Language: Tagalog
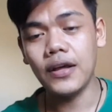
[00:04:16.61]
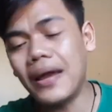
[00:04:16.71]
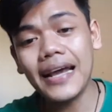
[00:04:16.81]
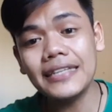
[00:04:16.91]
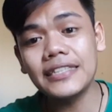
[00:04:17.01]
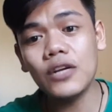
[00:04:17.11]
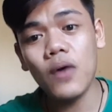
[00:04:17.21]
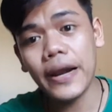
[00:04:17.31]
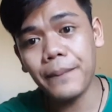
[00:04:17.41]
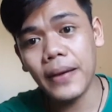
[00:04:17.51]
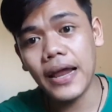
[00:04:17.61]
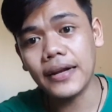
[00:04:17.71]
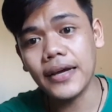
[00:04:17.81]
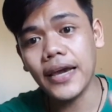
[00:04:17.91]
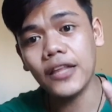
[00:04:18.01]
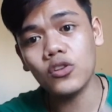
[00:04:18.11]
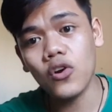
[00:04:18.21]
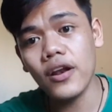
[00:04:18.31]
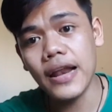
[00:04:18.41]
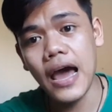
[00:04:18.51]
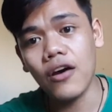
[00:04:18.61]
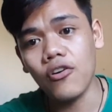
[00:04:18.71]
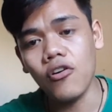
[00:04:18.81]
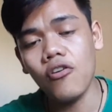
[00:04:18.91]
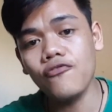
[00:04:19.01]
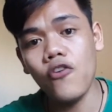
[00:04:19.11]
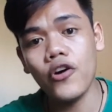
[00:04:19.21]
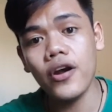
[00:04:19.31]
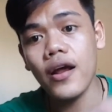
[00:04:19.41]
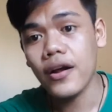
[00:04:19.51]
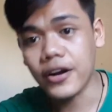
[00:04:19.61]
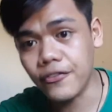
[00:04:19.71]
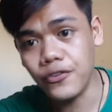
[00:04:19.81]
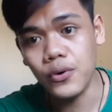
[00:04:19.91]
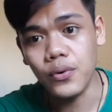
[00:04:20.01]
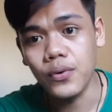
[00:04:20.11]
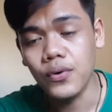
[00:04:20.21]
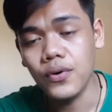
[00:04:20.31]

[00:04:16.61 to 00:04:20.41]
Bale guys, January pa lang, nag-enroll na ako for review.